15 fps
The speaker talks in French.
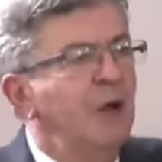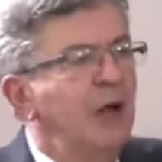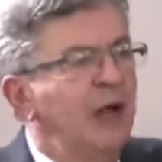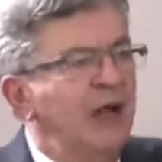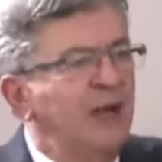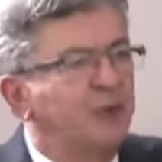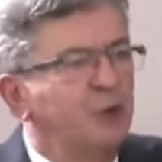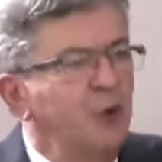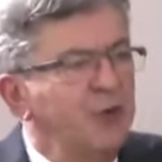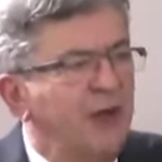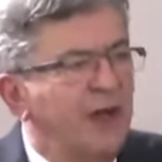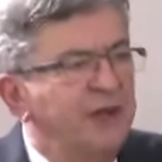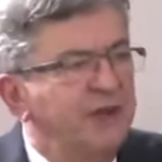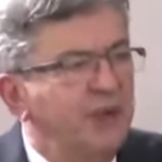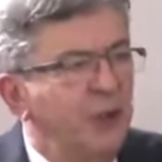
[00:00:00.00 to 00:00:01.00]
La
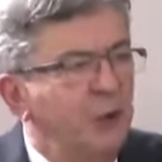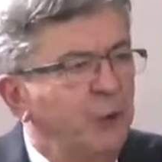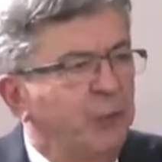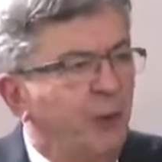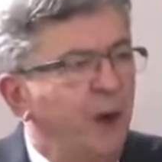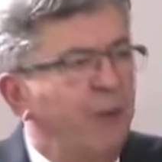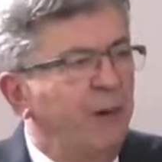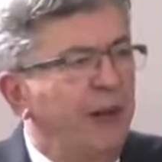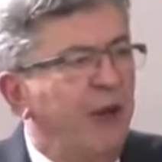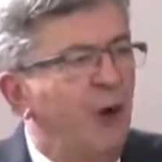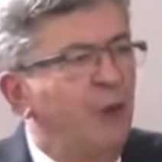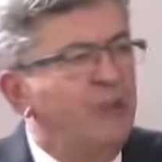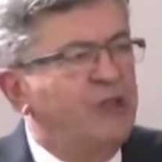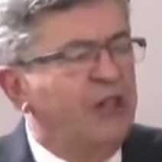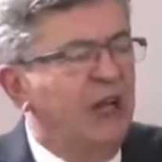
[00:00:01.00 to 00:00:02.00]
souveraineté du peuple est
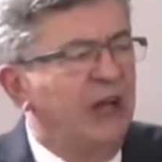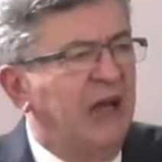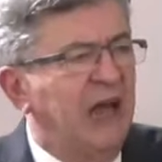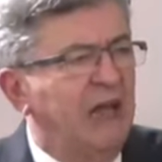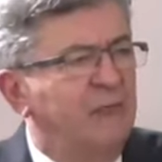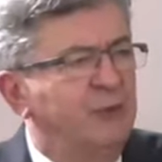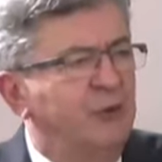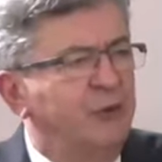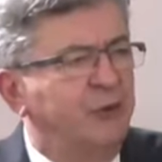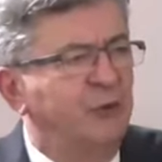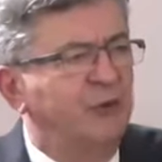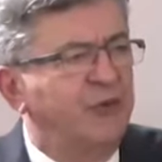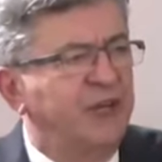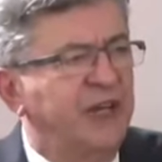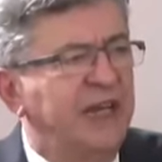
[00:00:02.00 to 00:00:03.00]
l'objet de la
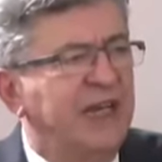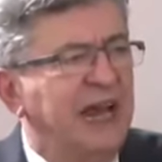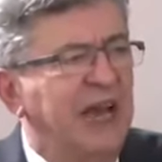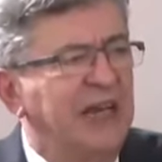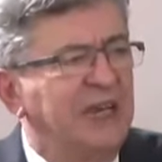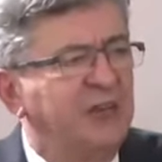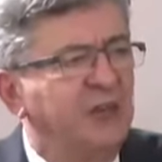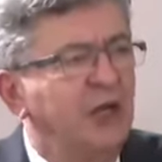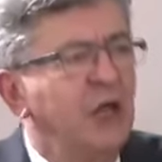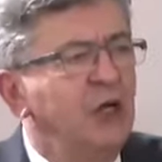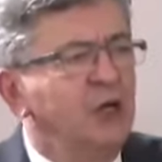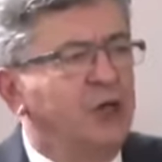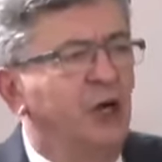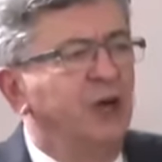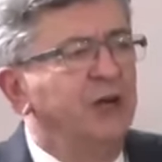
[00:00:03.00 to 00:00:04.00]
révolution sénégalaise.
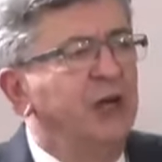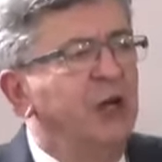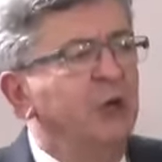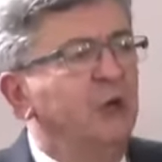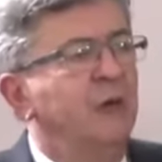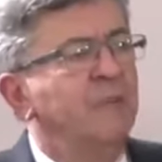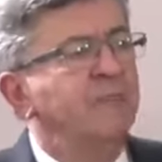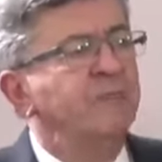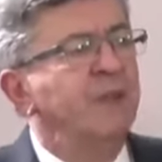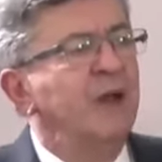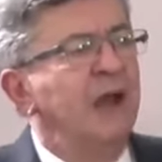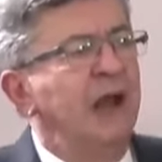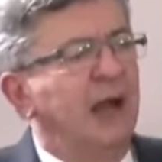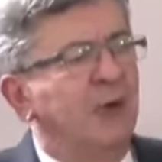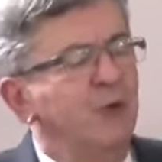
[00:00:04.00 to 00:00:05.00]
J'en ai eu
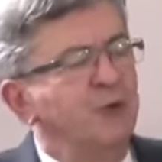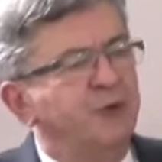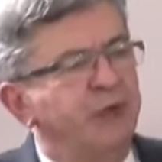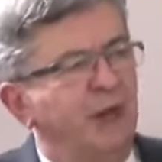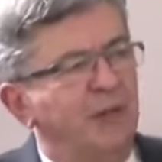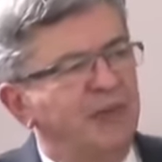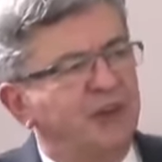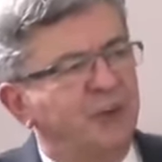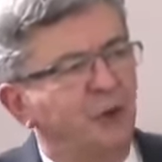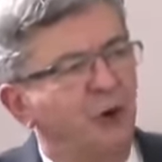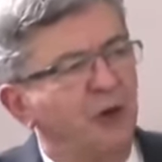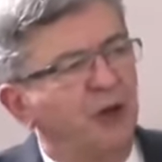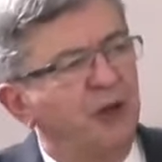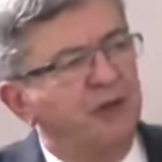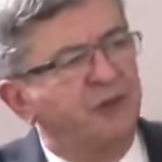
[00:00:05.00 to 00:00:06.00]
la confirmation
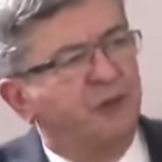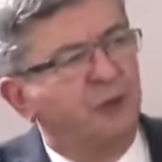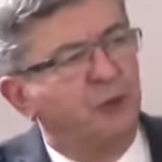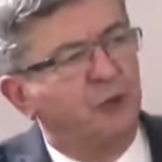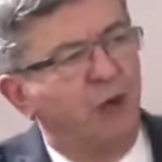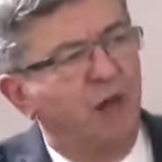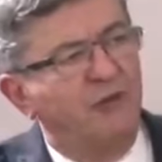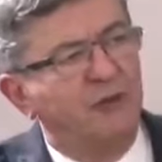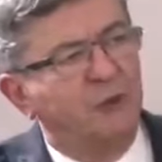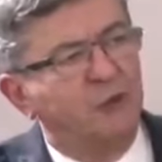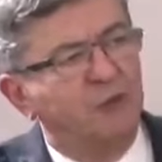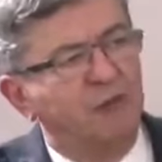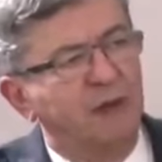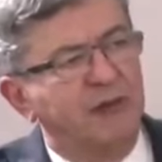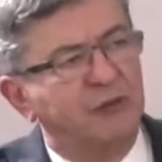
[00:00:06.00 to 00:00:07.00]
en en discutant avec
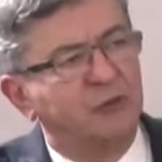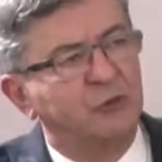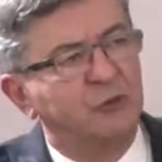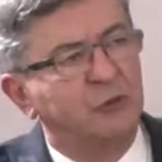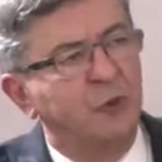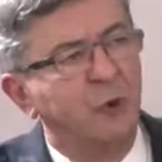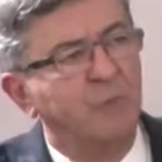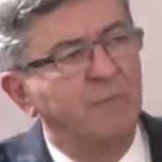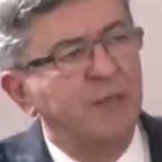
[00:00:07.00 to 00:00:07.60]
Ousmane Sonko.